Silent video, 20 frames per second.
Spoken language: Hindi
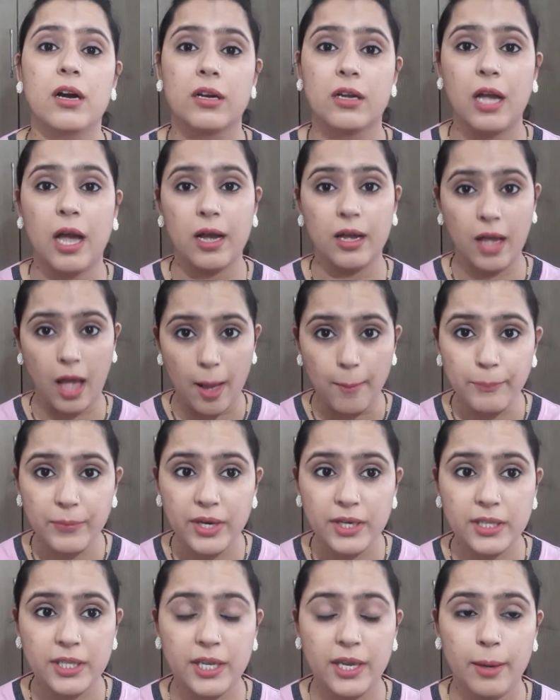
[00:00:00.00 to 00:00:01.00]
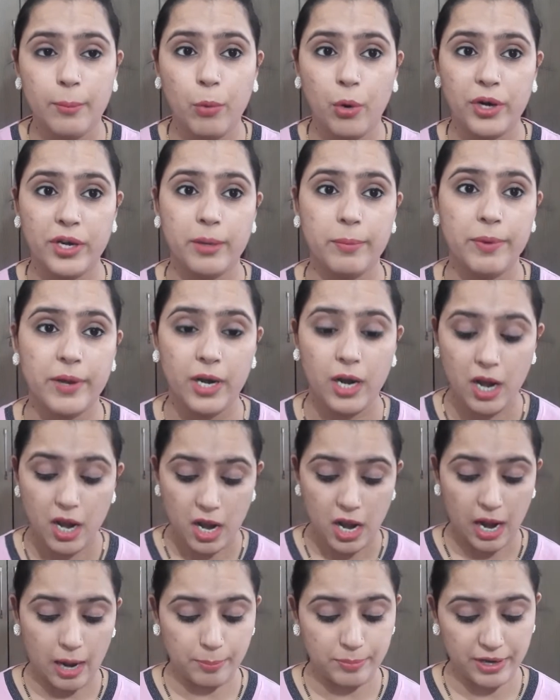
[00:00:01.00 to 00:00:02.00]
का काम करती है बॉडी पर
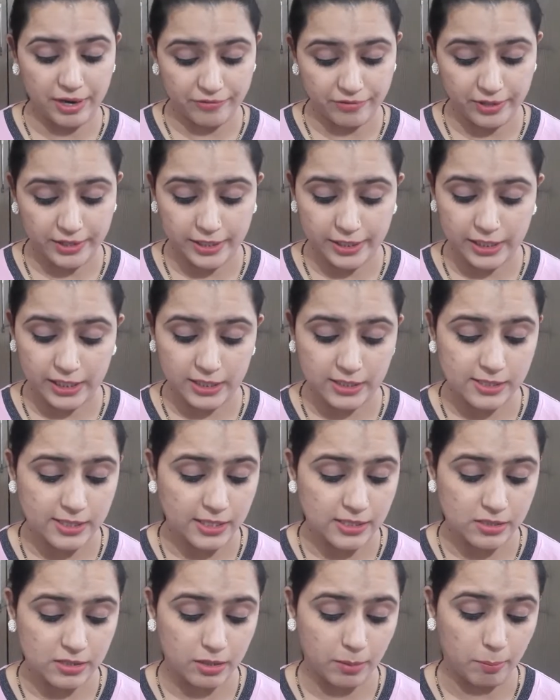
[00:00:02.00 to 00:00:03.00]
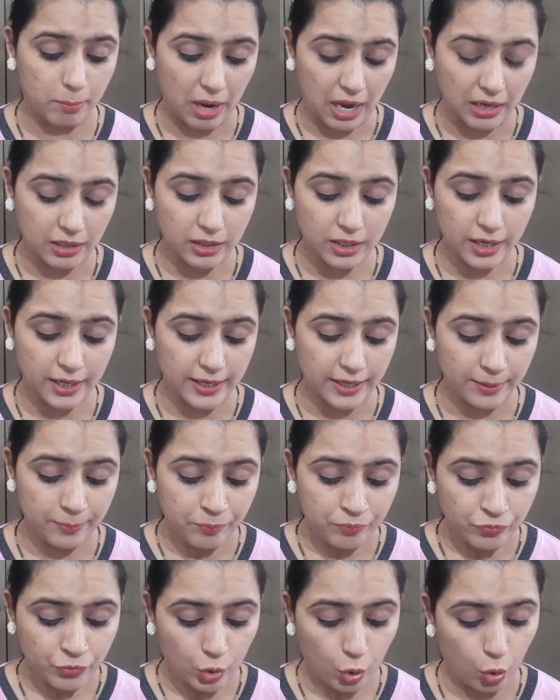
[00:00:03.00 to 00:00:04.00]
आप डेफिनेटली इसे इस्तेमाल करें
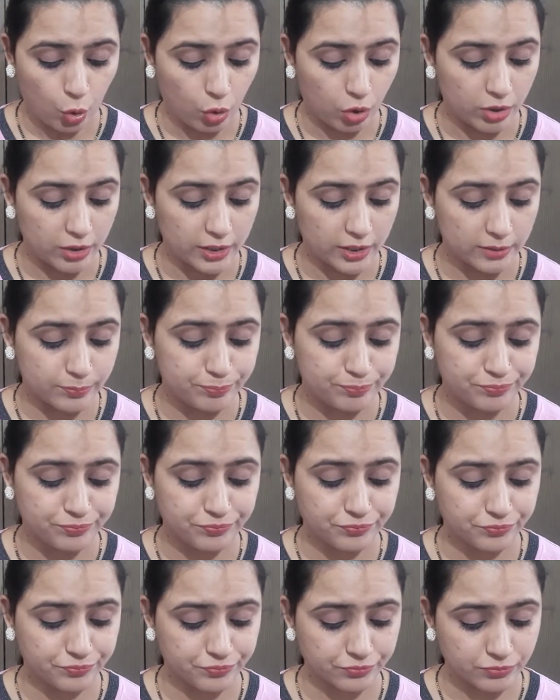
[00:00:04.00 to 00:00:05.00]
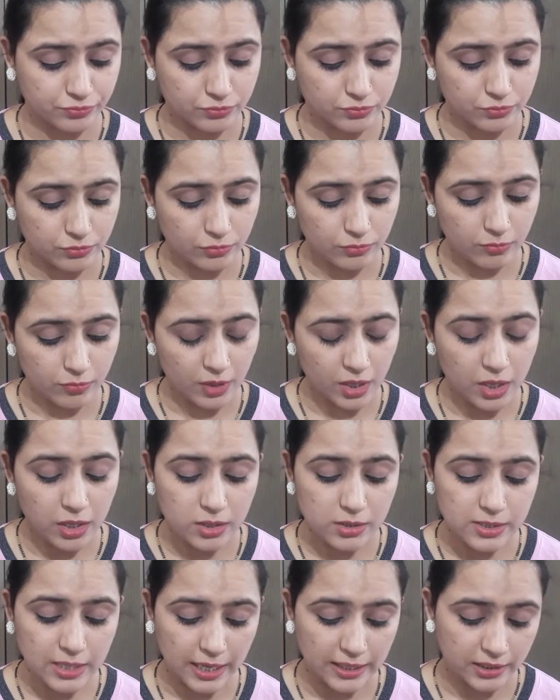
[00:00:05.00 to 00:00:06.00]
और
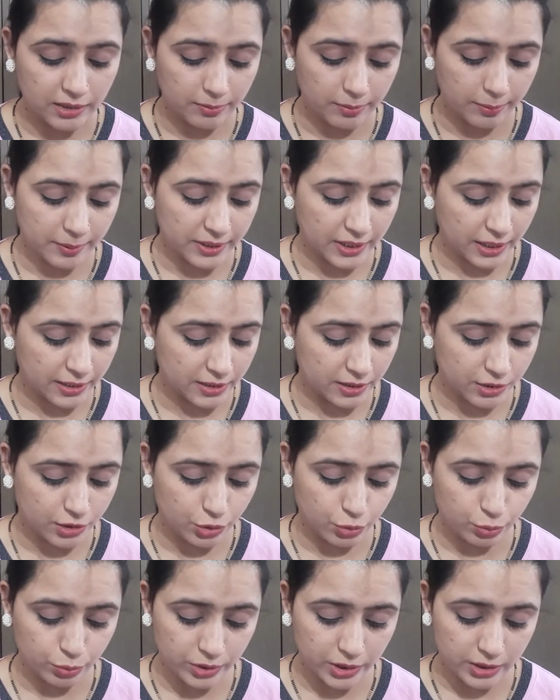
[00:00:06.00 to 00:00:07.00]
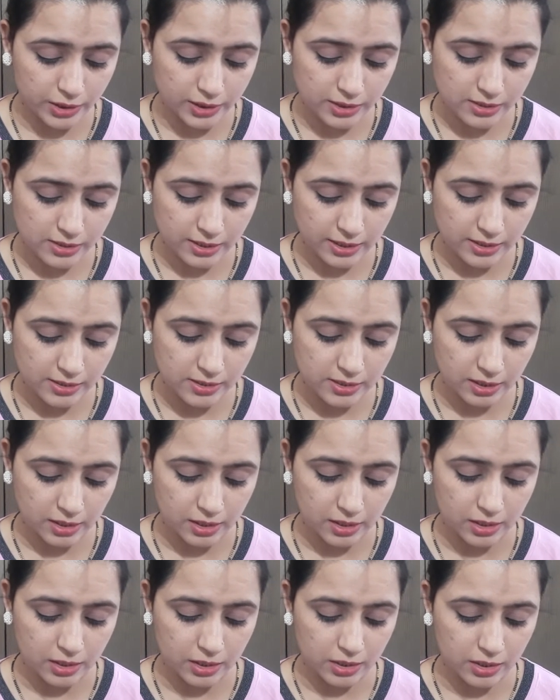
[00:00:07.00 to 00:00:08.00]
साथ ही मैं बता देती हूँ कि दिस इज़
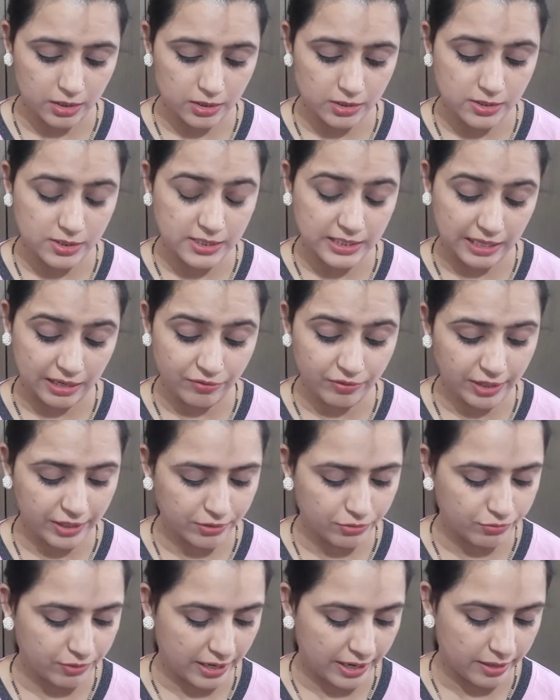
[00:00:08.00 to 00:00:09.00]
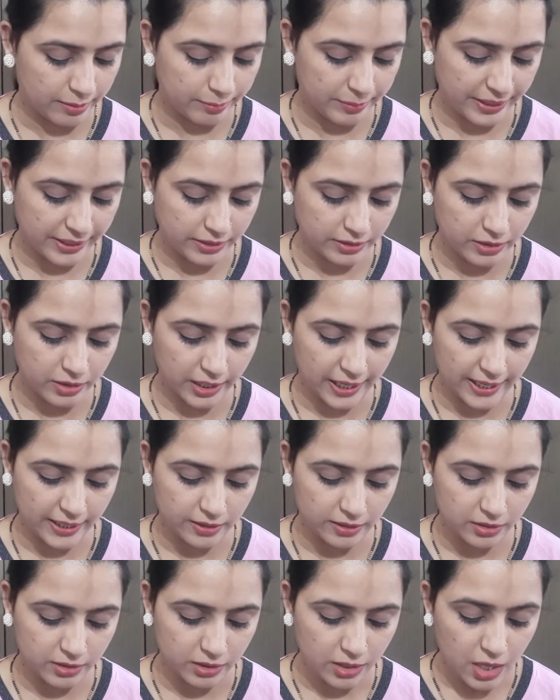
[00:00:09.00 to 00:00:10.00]
सेव एनवायरनमेंट
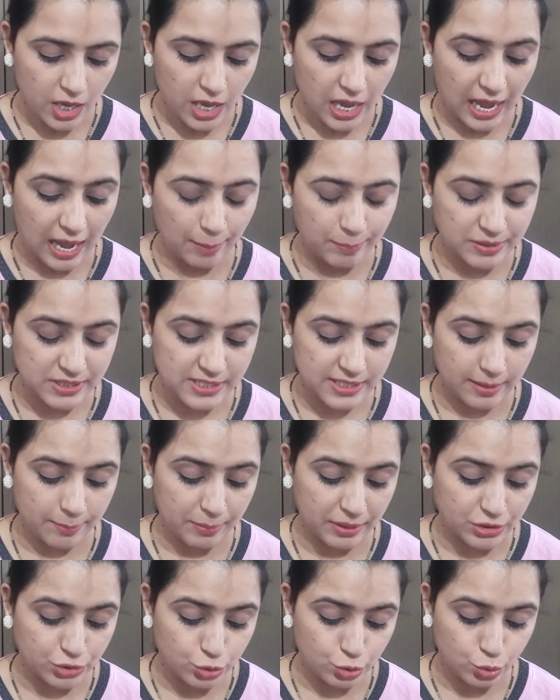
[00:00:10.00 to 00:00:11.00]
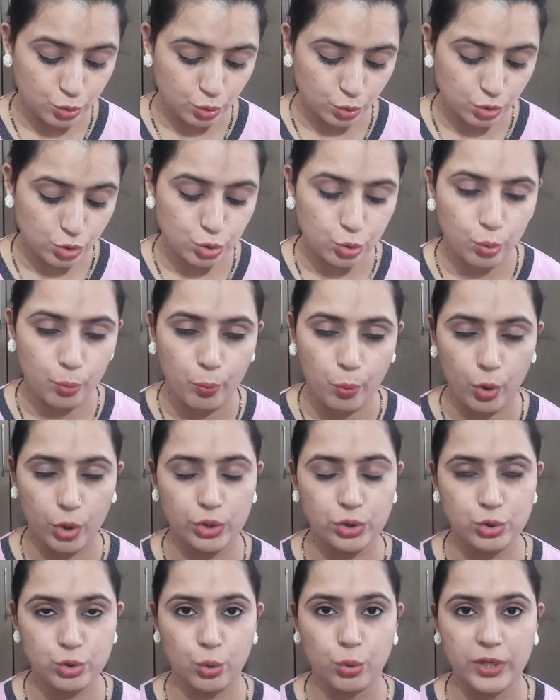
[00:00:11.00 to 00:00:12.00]
एंड आप इसे बच्चों छो,
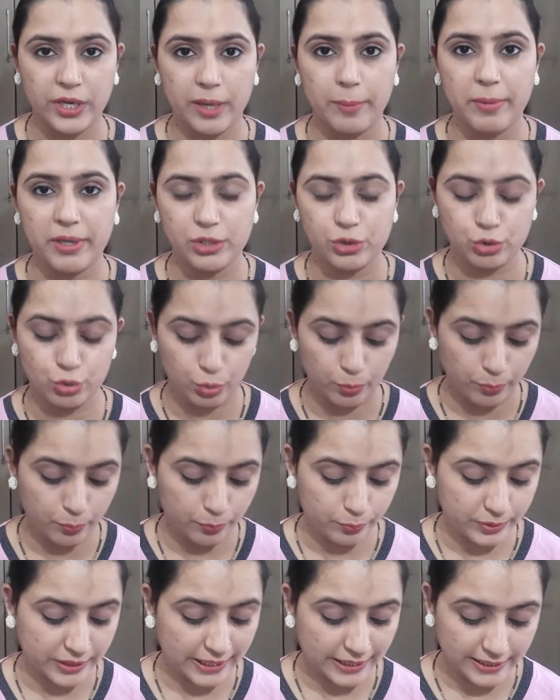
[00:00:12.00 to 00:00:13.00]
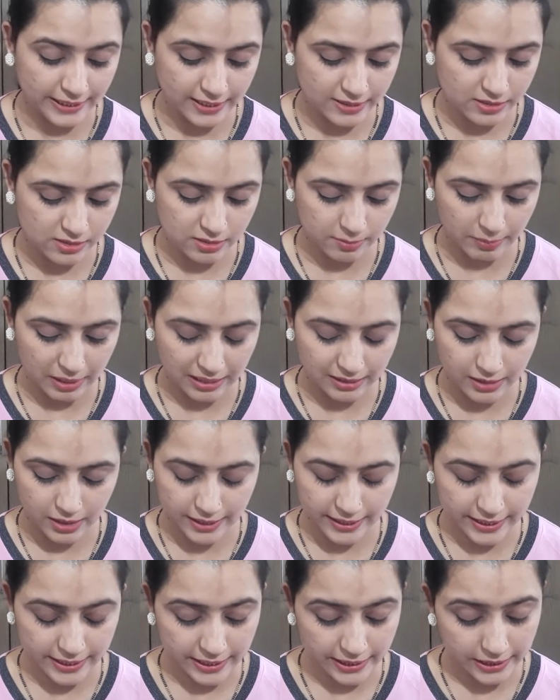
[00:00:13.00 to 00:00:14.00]
बहुत छोटे बच्चों के लिए इस्तेमाल
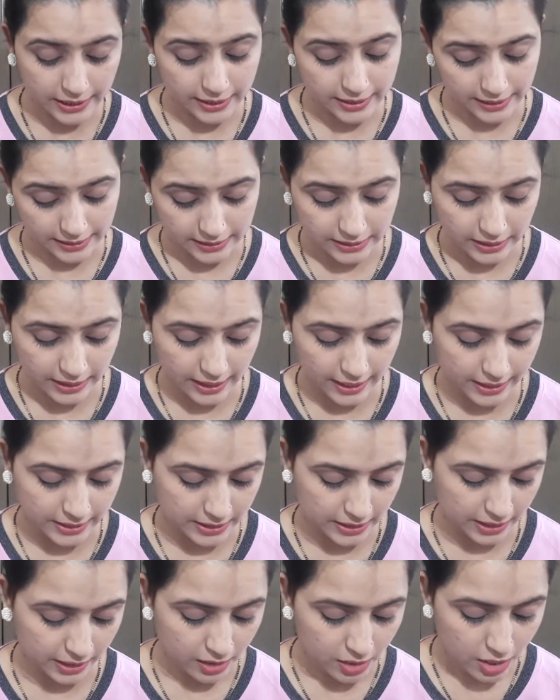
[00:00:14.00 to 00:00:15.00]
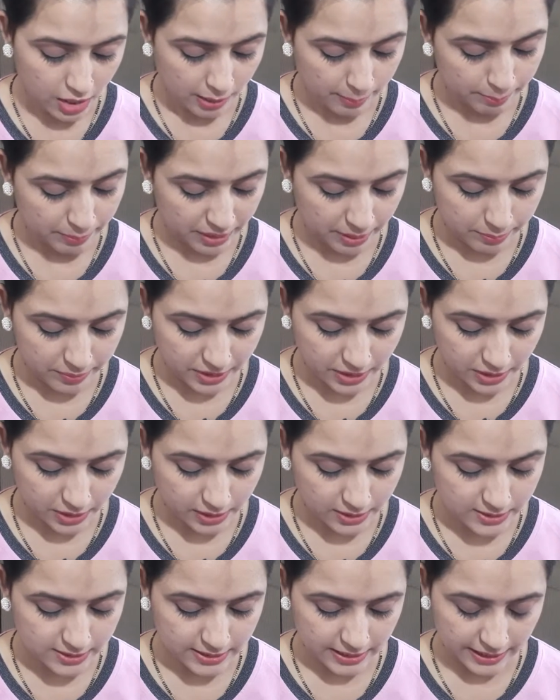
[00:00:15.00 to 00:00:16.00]
करने के लिए नहीं है ये
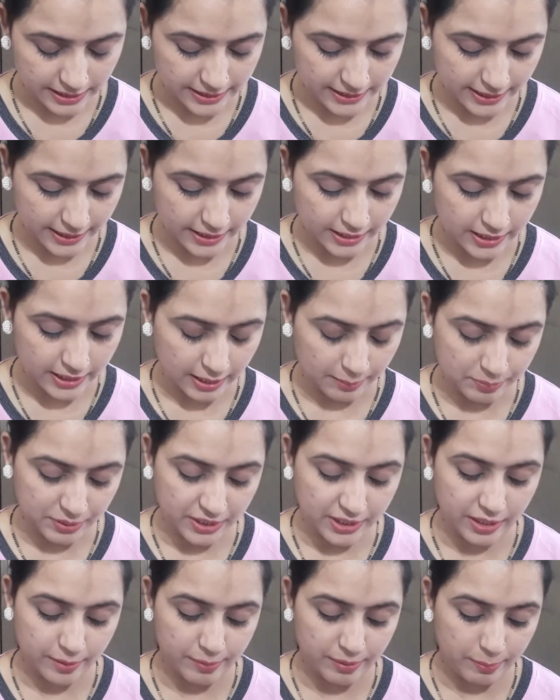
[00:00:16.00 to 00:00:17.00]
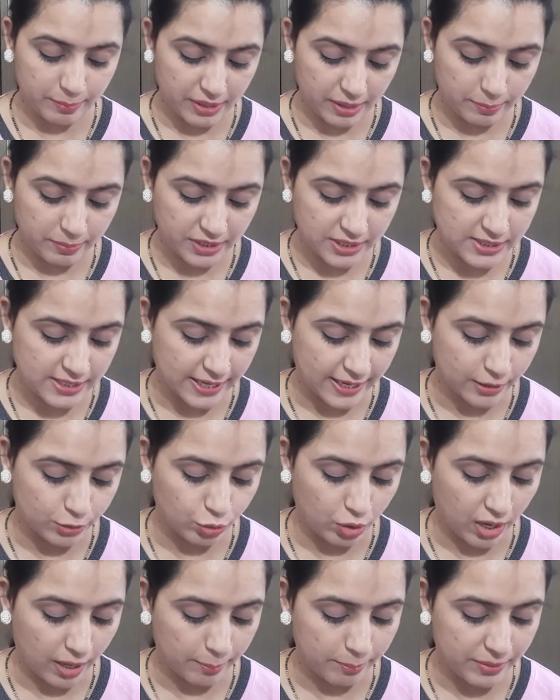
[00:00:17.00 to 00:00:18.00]
बेबीज़ के लिए अगर आपके घर पे बेबीज़ हैं तो
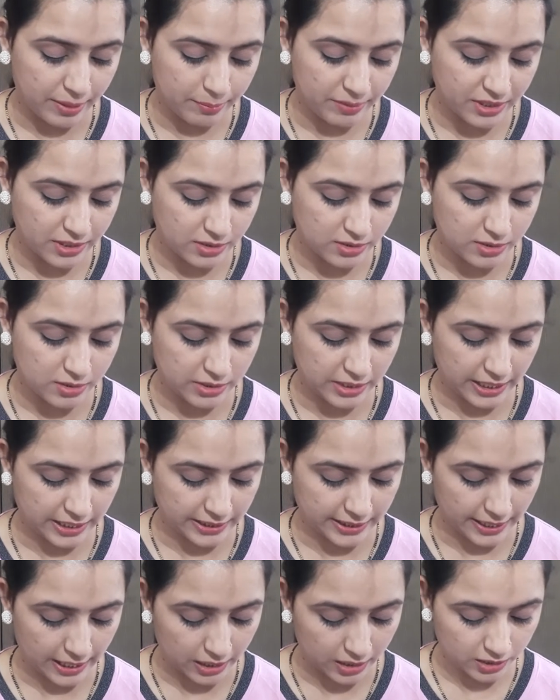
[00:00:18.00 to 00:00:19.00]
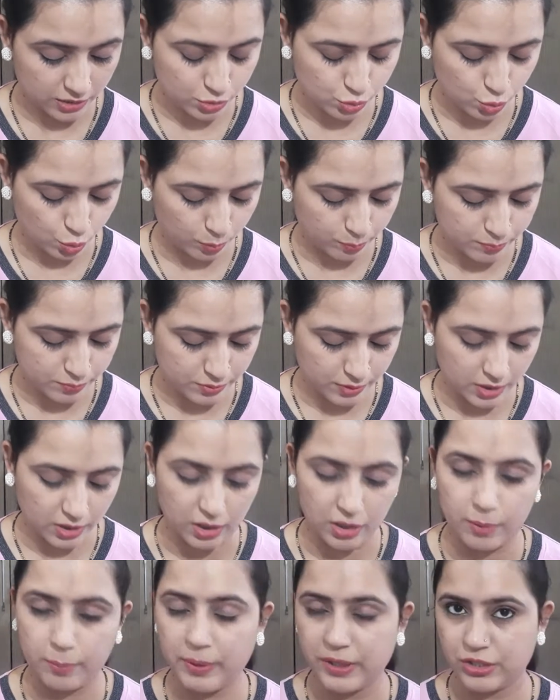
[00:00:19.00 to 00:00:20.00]
आप बेबीज़ के लिए अलग सोप
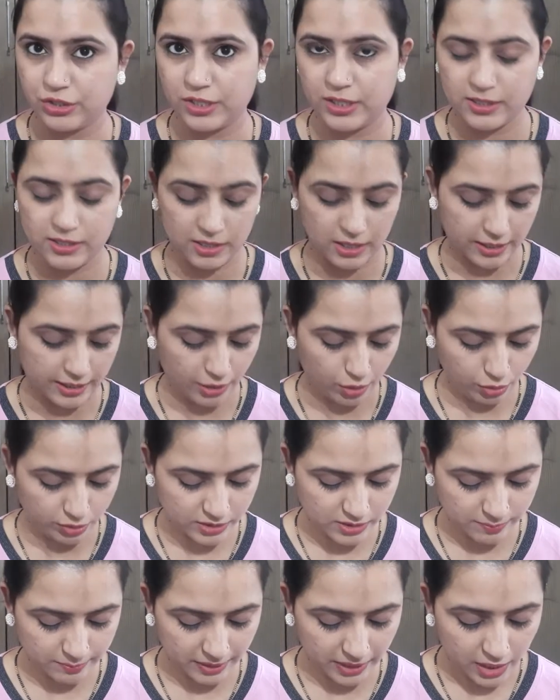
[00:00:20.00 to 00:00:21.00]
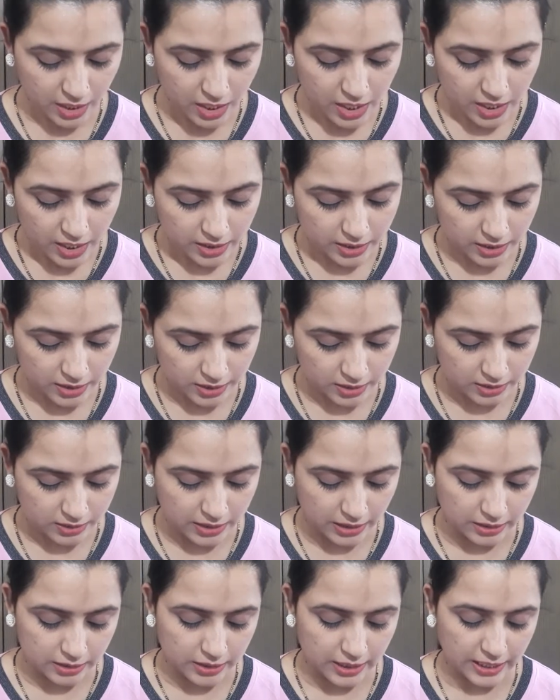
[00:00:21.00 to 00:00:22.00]
परचेज़ करें और इसमें
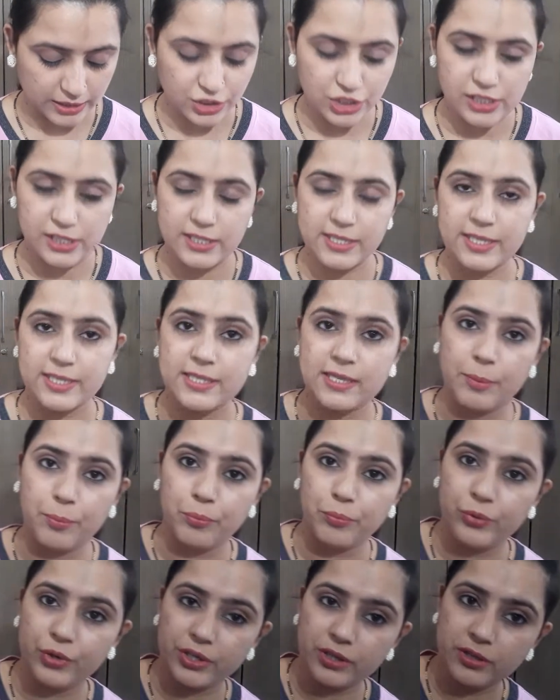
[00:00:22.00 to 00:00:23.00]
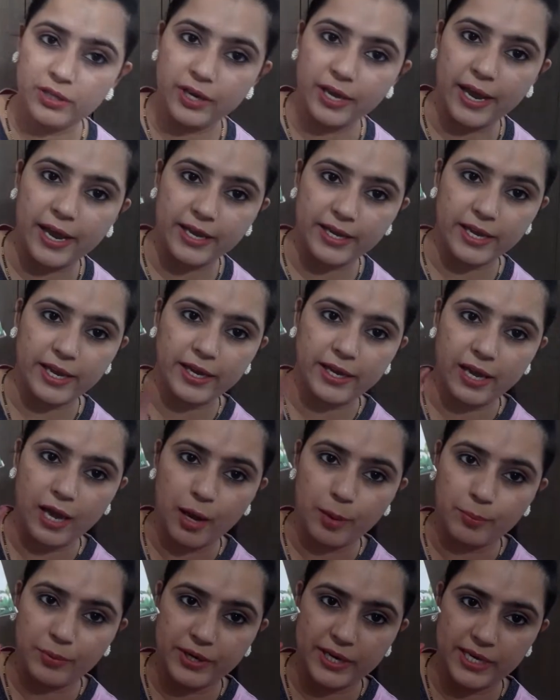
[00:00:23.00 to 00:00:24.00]
गंगा जल से समृद्ध है ये
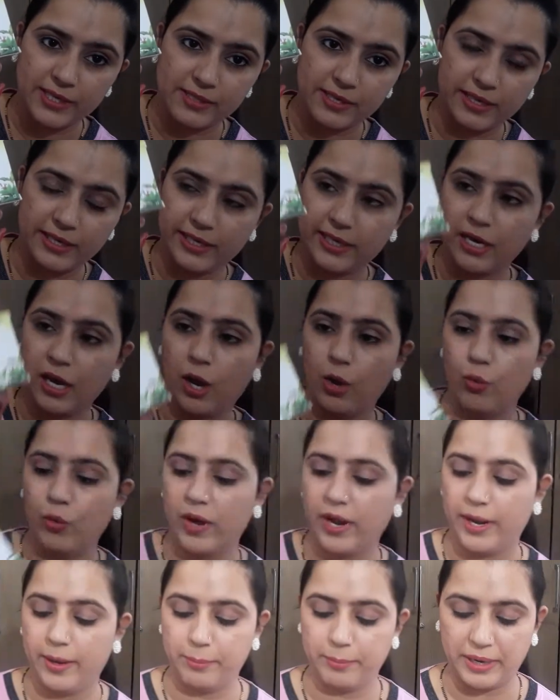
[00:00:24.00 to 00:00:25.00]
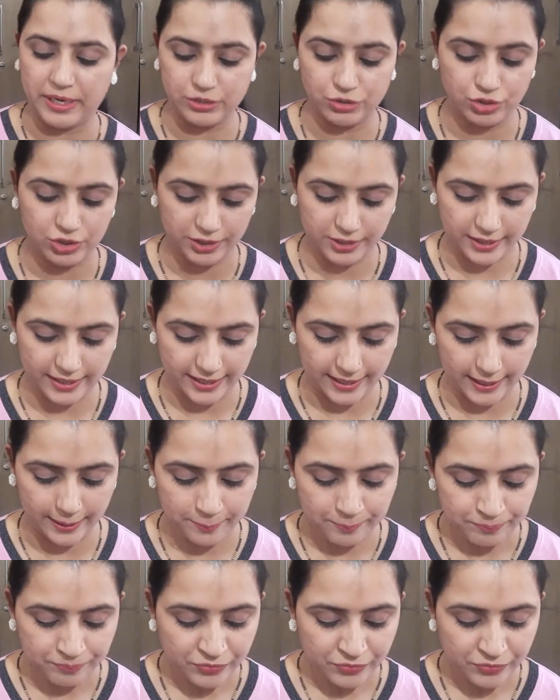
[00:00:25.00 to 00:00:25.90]
यहाँ पर ऐसा लिखा हुआ है मैंशनड है